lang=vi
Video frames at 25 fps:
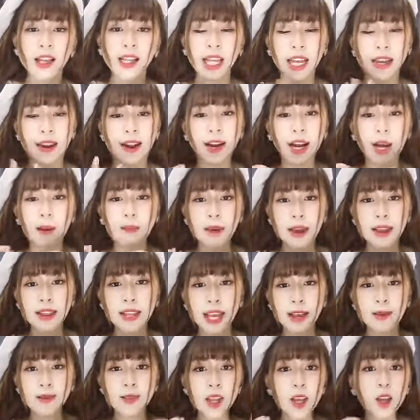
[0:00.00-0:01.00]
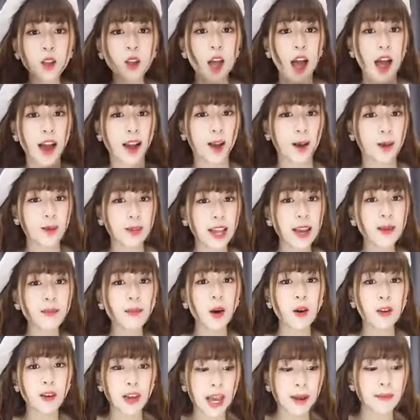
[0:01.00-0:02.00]
Chị nào comment cho em số điện thoại còn set
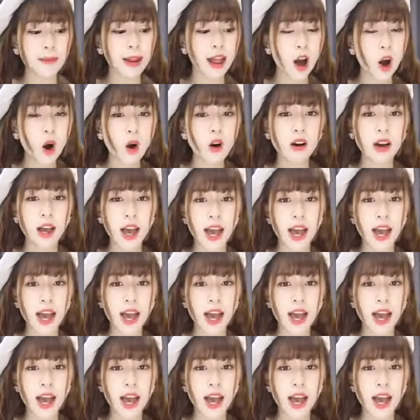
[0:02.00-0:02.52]
màu kem là ok